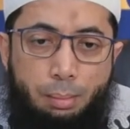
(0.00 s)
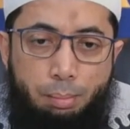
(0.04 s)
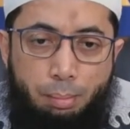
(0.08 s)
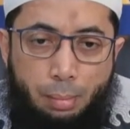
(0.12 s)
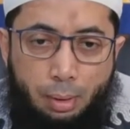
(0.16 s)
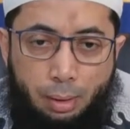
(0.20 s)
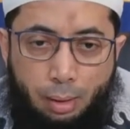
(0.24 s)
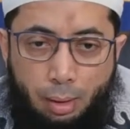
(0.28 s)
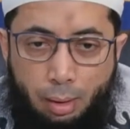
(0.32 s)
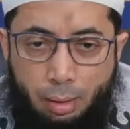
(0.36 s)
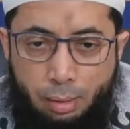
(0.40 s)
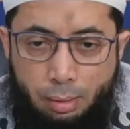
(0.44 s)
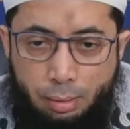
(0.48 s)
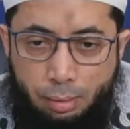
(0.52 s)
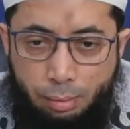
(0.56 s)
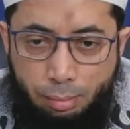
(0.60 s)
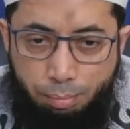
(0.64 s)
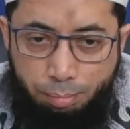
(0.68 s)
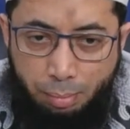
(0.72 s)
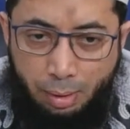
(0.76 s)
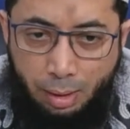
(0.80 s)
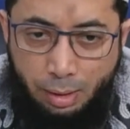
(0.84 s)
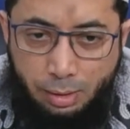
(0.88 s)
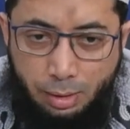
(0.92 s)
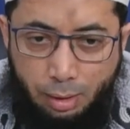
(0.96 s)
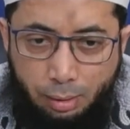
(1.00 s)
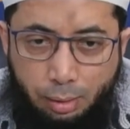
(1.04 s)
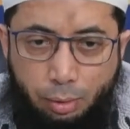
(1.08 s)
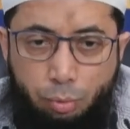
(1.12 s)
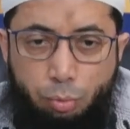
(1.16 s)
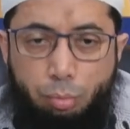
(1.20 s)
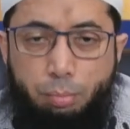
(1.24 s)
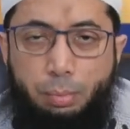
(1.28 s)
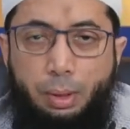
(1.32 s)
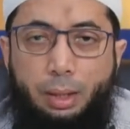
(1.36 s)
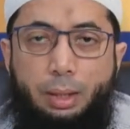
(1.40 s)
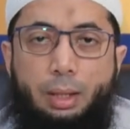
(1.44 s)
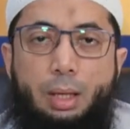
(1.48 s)
Maka pada saat
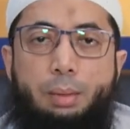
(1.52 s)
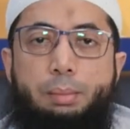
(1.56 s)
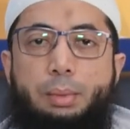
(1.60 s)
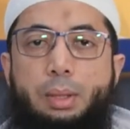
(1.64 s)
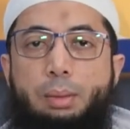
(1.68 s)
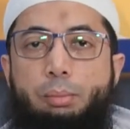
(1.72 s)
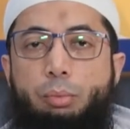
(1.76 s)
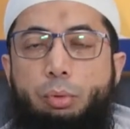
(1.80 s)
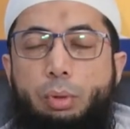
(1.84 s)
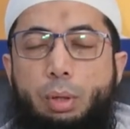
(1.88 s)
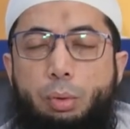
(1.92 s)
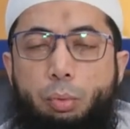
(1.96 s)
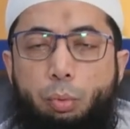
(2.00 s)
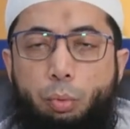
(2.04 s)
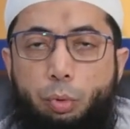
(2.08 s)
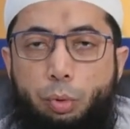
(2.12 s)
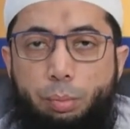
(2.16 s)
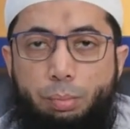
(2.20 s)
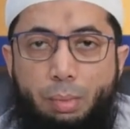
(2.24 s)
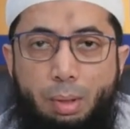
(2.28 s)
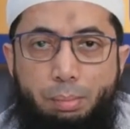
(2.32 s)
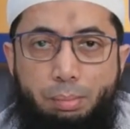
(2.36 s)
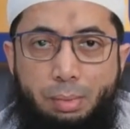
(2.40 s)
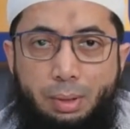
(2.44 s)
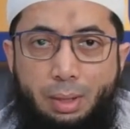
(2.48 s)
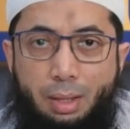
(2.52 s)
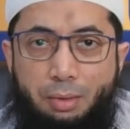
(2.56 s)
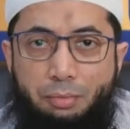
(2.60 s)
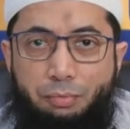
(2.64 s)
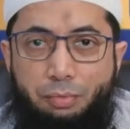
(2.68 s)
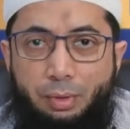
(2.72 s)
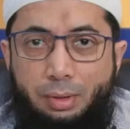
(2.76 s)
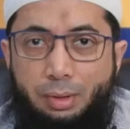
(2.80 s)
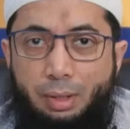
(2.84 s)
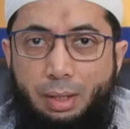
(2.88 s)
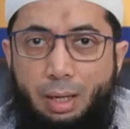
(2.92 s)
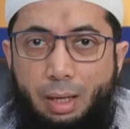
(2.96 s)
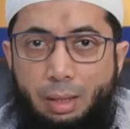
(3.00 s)
itu mereka menemukan Utsman bin
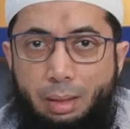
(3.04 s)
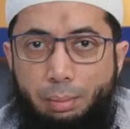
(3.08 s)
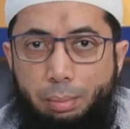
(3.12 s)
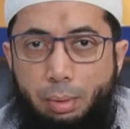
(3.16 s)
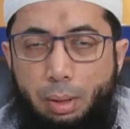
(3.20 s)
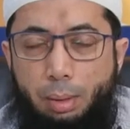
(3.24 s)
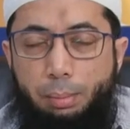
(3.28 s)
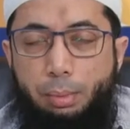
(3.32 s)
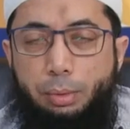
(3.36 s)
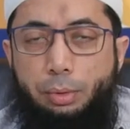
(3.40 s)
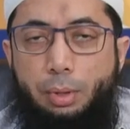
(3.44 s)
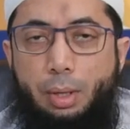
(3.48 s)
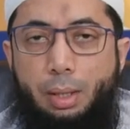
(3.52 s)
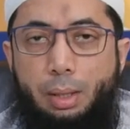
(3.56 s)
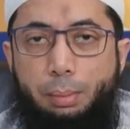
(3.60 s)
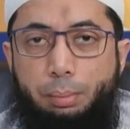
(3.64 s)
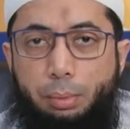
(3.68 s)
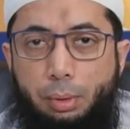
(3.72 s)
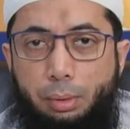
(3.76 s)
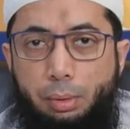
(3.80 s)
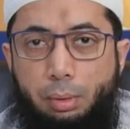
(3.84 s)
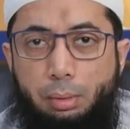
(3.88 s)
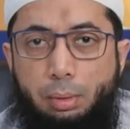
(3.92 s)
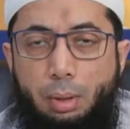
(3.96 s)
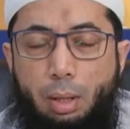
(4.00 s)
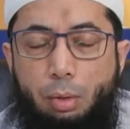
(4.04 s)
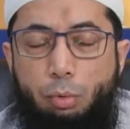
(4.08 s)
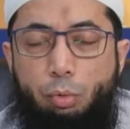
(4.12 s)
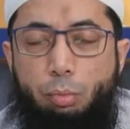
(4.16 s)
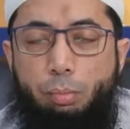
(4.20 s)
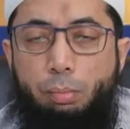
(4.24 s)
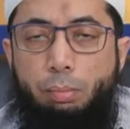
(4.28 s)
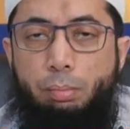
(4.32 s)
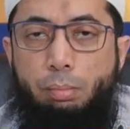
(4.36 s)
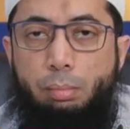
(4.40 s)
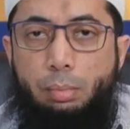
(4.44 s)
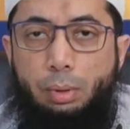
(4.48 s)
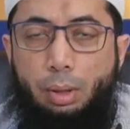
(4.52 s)
Affan dan Ali bin Abi Thalib radhiyallahu
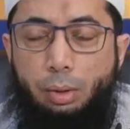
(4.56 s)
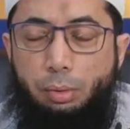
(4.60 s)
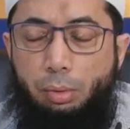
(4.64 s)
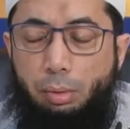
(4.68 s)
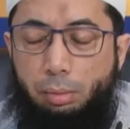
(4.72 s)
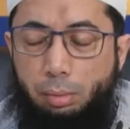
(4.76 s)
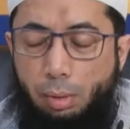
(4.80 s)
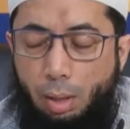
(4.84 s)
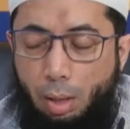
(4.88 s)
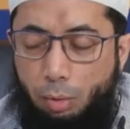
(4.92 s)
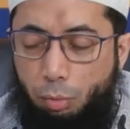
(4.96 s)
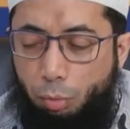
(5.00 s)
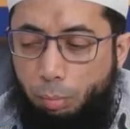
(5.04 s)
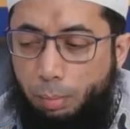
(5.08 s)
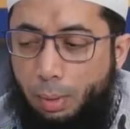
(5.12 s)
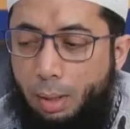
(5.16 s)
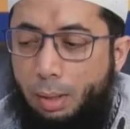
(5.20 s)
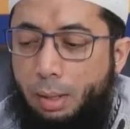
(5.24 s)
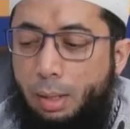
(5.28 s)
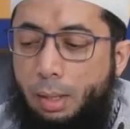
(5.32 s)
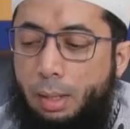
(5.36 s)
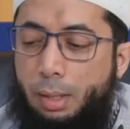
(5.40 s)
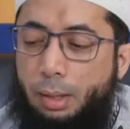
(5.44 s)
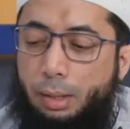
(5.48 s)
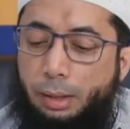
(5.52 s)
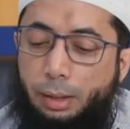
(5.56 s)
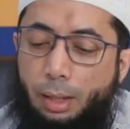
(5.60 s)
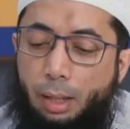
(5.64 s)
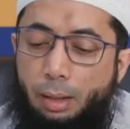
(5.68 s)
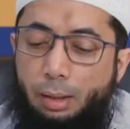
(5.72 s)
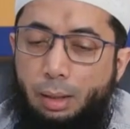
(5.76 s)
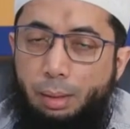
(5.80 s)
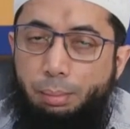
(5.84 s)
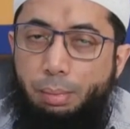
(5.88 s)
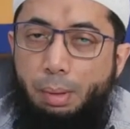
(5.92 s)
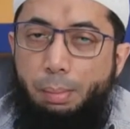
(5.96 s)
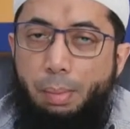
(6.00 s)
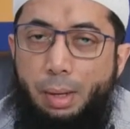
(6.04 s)
anhum radhiyallahu anhuma
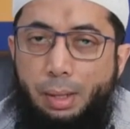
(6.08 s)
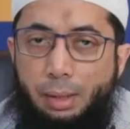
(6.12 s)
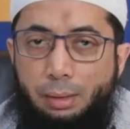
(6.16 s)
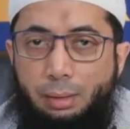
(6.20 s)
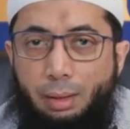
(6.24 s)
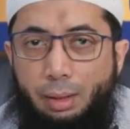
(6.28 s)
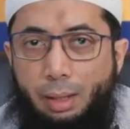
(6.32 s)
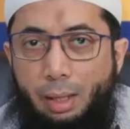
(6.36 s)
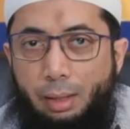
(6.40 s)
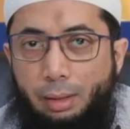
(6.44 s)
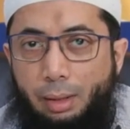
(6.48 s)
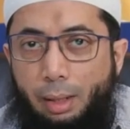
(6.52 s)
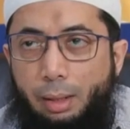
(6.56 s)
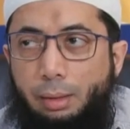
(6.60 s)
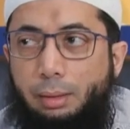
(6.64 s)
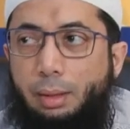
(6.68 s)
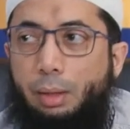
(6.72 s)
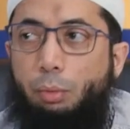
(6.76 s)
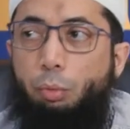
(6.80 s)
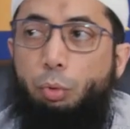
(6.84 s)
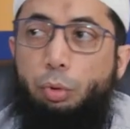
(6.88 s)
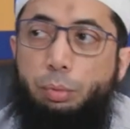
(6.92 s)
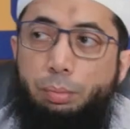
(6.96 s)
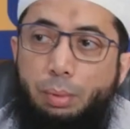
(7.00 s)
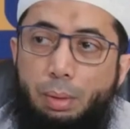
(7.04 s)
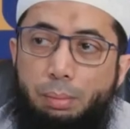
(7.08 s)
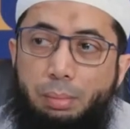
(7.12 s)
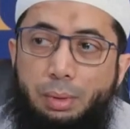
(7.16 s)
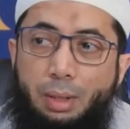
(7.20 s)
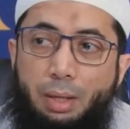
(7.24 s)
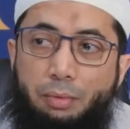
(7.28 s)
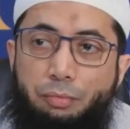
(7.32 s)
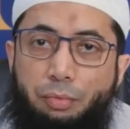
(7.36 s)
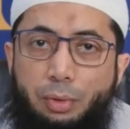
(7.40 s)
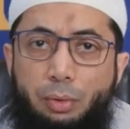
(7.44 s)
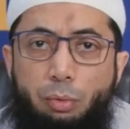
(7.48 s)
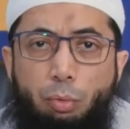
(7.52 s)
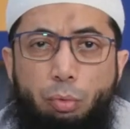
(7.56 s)
yang lebih baik dari yang lain dan Utsman bin
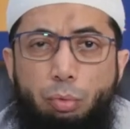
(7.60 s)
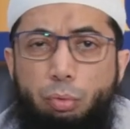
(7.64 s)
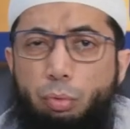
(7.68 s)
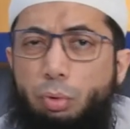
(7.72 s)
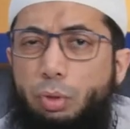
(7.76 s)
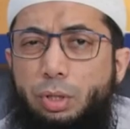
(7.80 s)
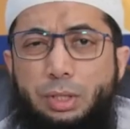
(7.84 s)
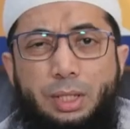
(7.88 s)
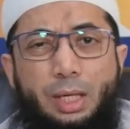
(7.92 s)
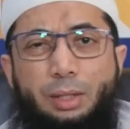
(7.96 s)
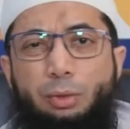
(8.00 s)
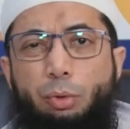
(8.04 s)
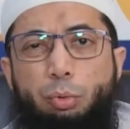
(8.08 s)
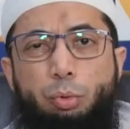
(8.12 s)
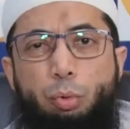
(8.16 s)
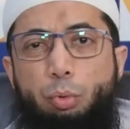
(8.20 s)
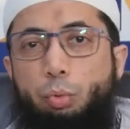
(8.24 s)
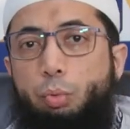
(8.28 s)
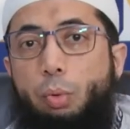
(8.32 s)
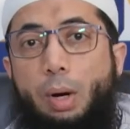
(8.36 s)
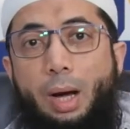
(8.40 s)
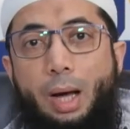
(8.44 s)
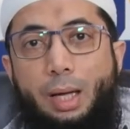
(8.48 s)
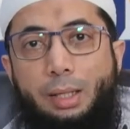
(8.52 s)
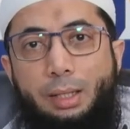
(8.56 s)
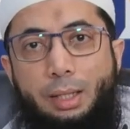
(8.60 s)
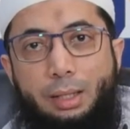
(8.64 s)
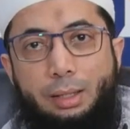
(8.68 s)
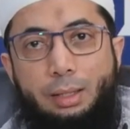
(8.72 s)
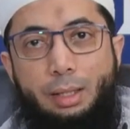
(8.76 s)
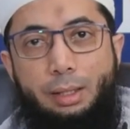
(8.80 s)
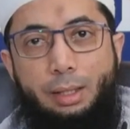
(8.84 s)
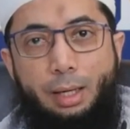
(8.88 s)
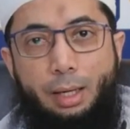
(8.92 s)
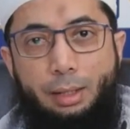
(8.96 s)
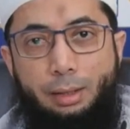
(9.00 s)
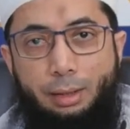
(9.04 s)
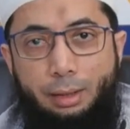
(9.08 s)
Affan unggul satu atau dua hadis
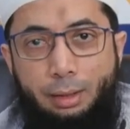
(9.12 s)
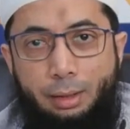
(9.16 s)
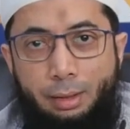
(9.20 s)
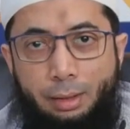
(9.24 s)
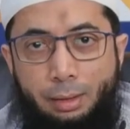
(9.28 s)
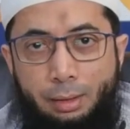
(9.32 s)
dari Ali